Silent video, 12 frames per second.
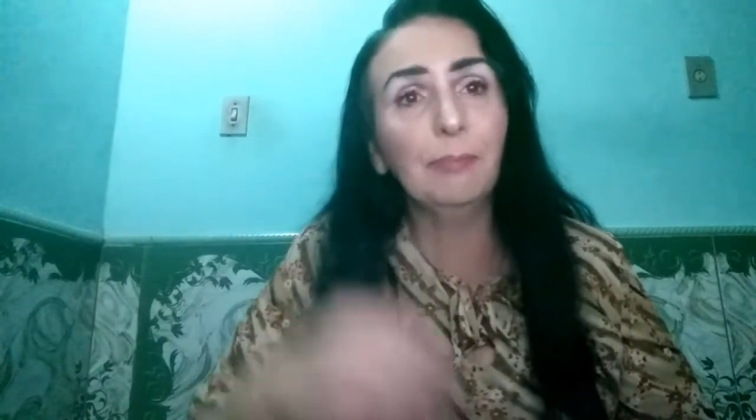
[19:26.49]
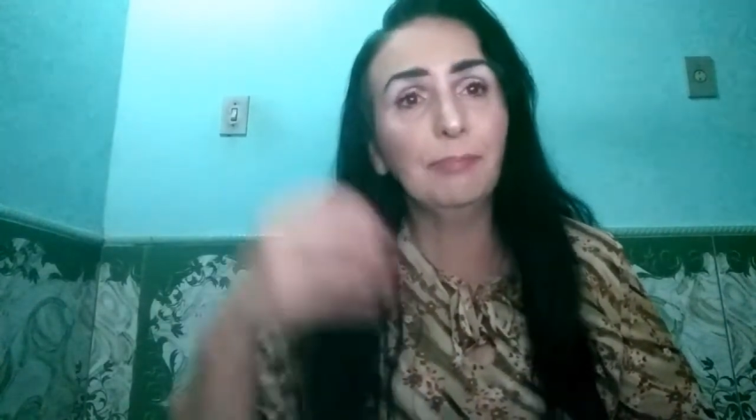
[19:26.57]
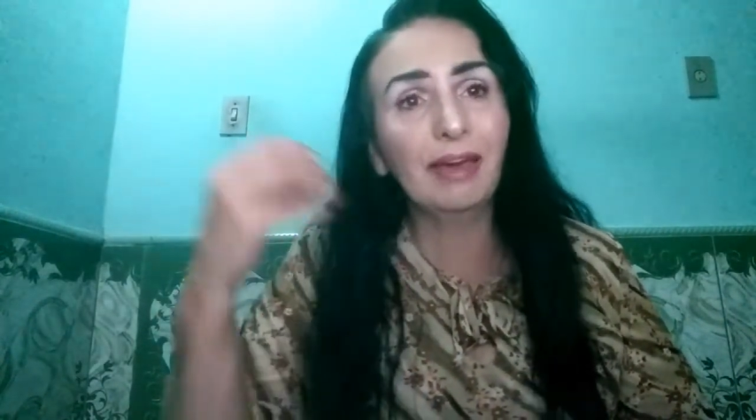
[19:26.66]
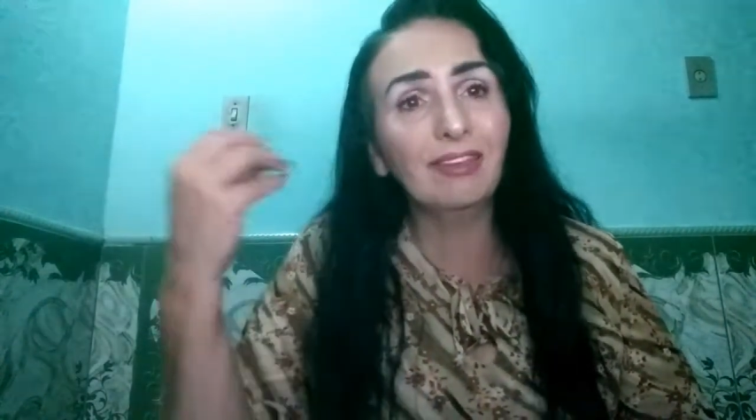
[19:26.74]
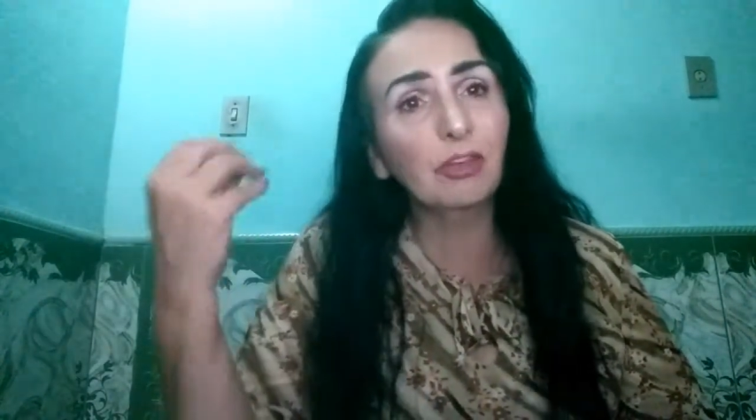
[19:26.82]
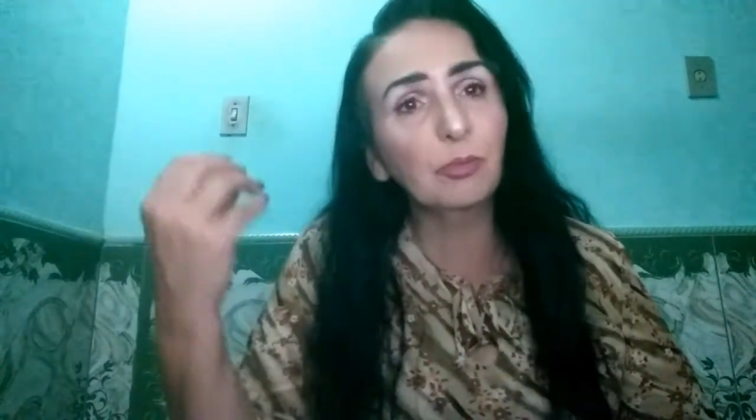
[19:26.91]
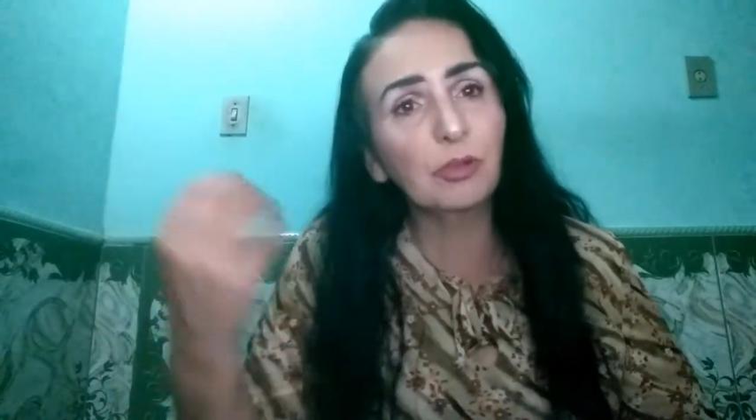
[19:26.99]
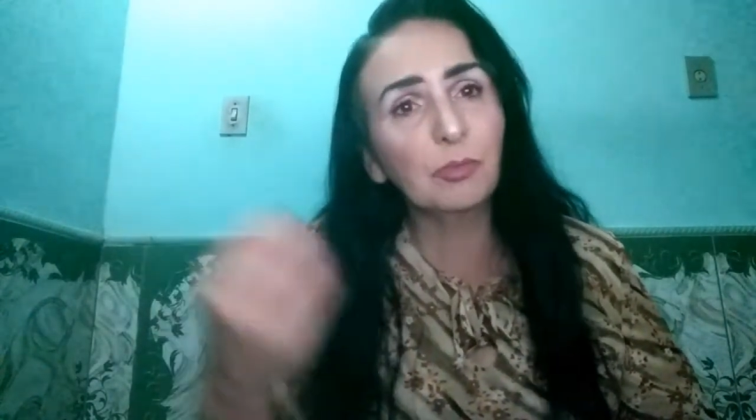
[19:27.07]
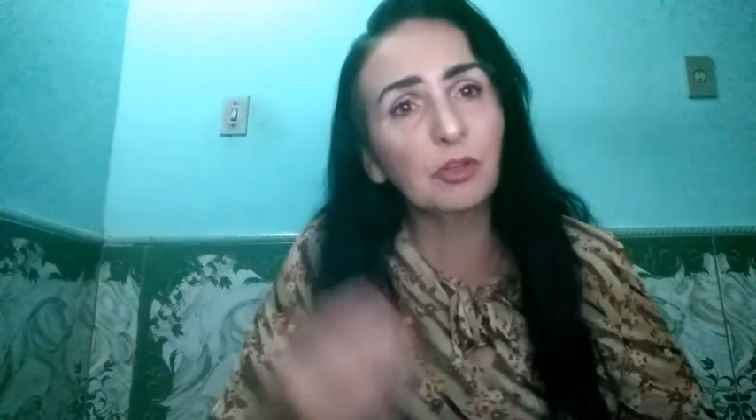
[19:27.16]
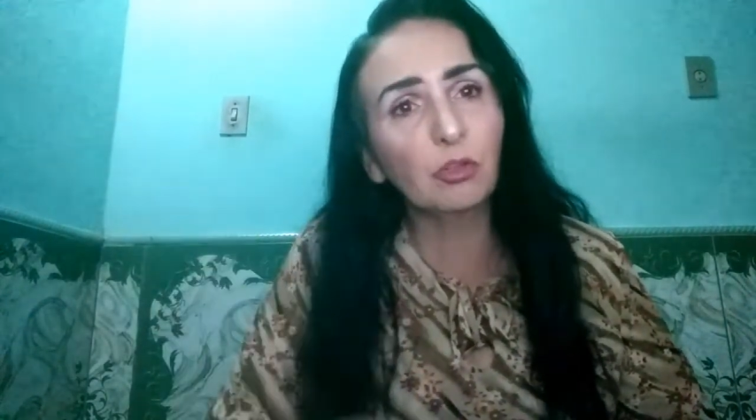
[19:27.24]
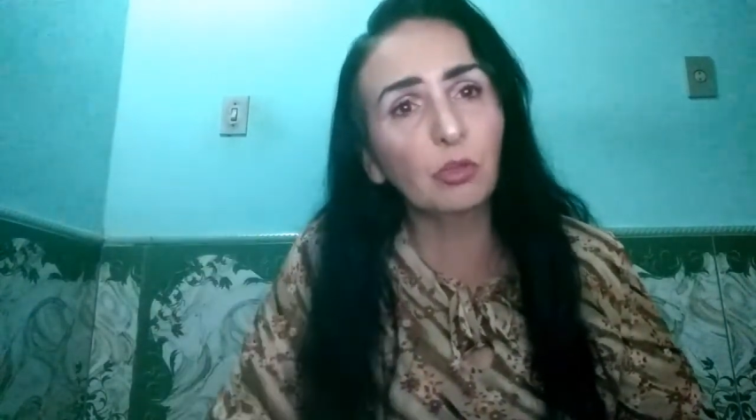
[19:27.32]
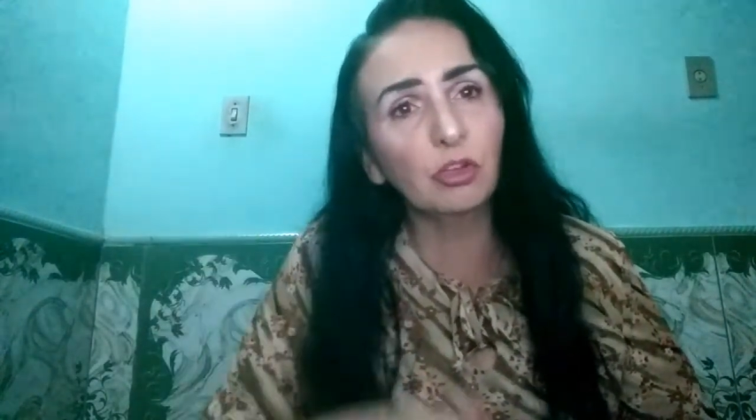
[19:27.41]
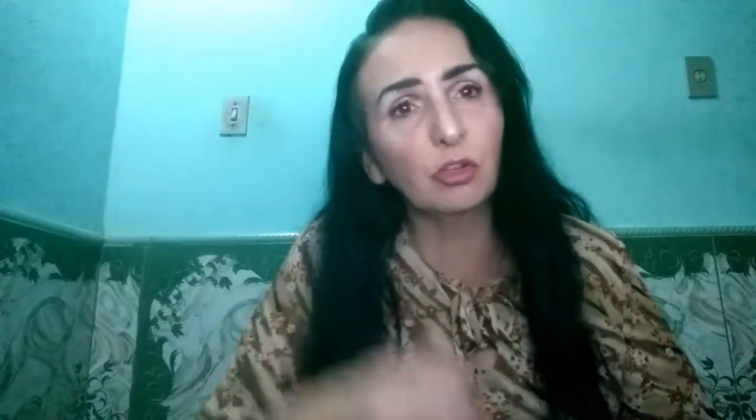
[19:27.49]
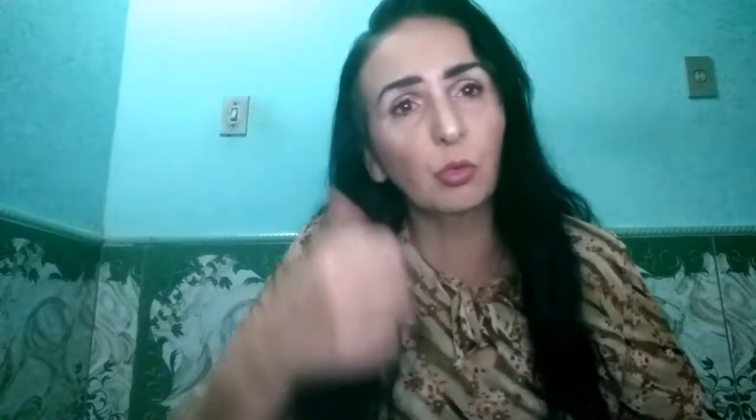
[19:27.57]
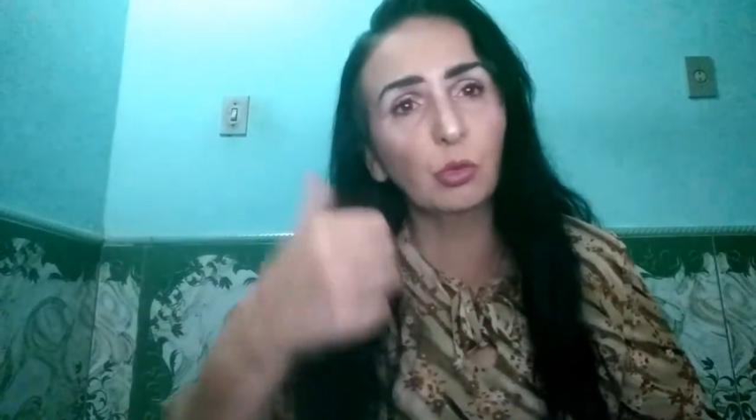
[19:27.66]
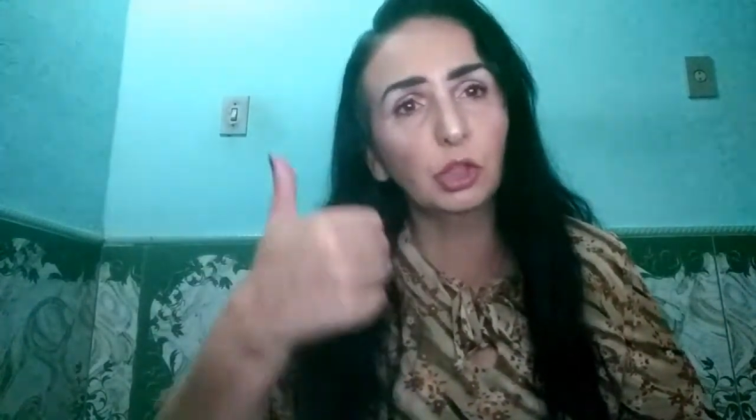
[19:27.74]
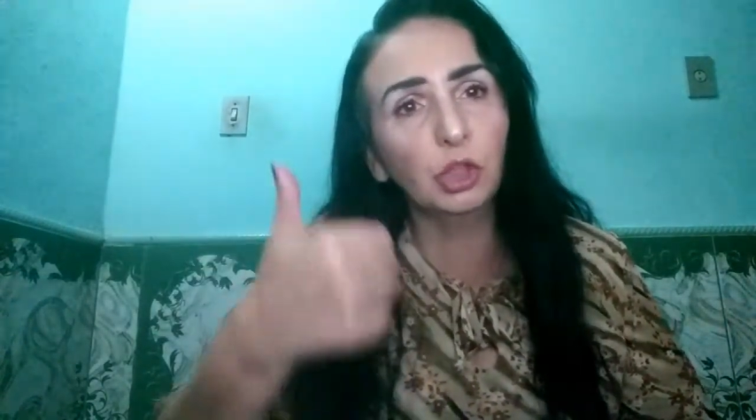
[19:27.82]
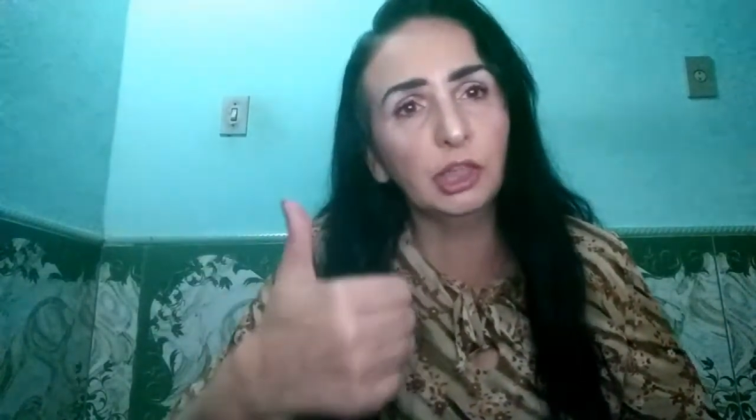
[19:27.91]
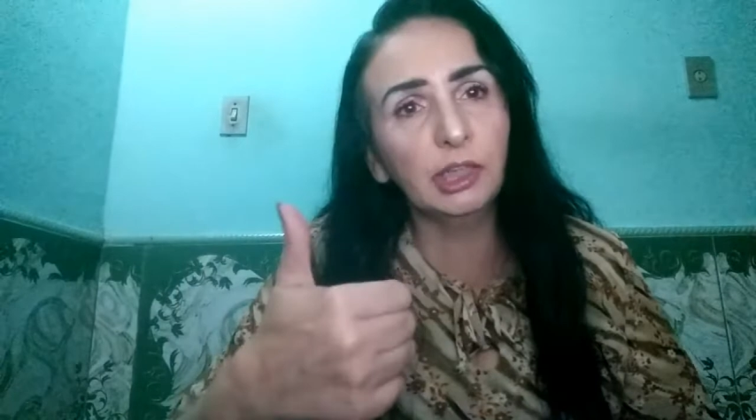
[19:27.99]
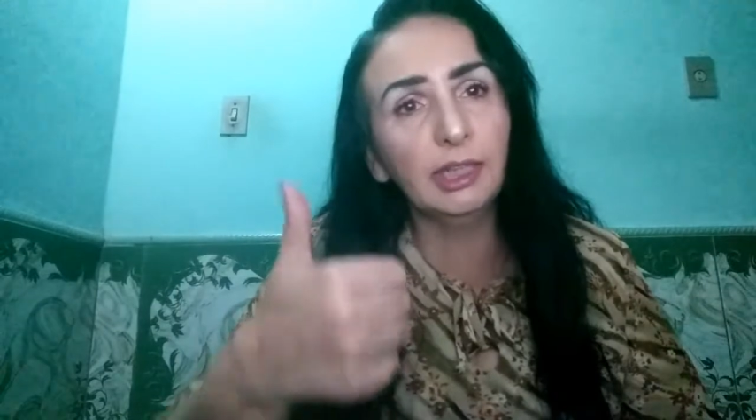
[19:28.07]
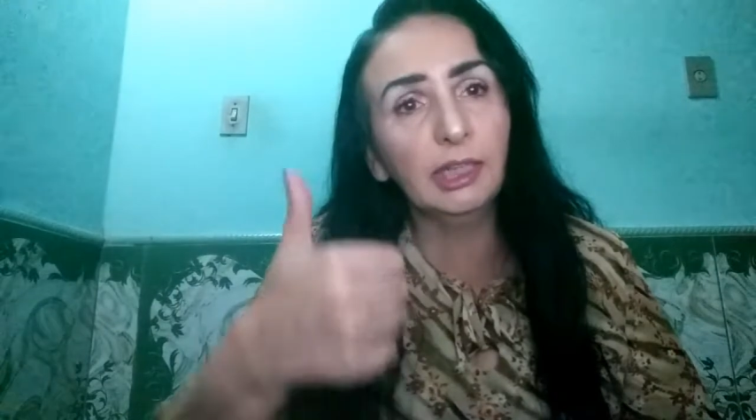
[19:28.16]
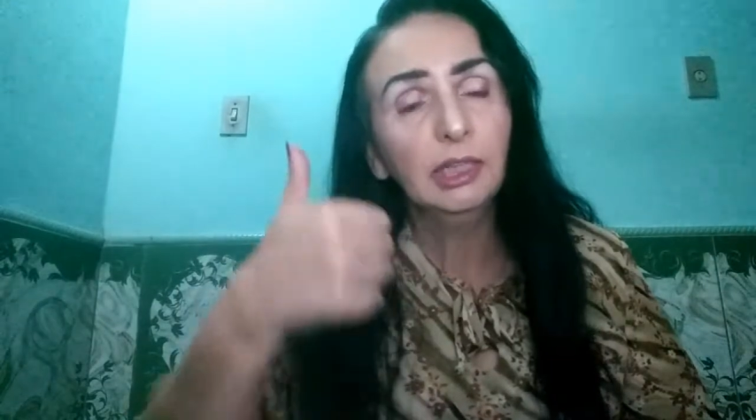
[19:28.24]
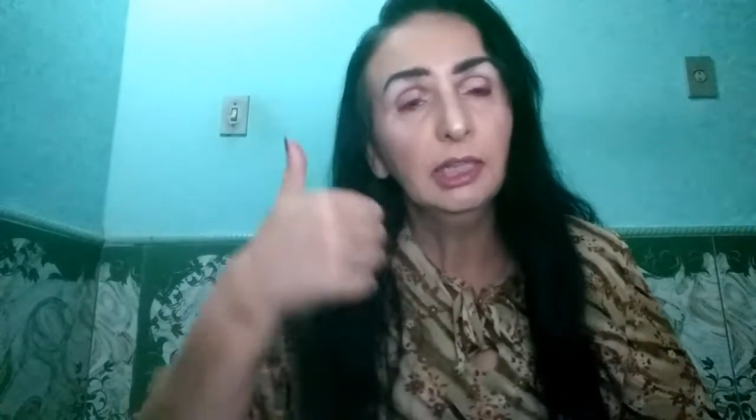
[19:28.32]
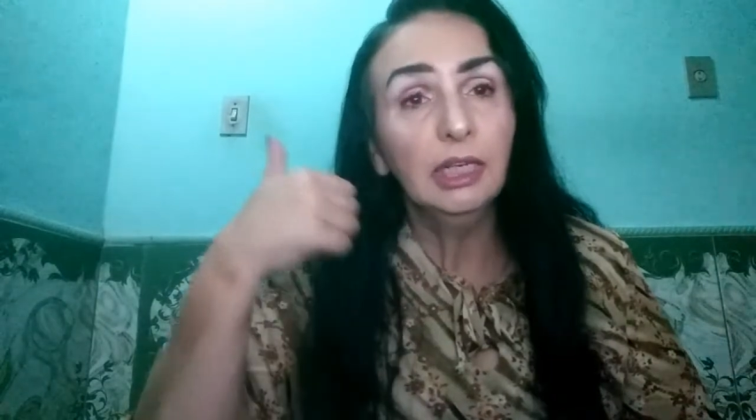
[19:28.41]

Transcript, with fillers: peça para as pessoas curtirem,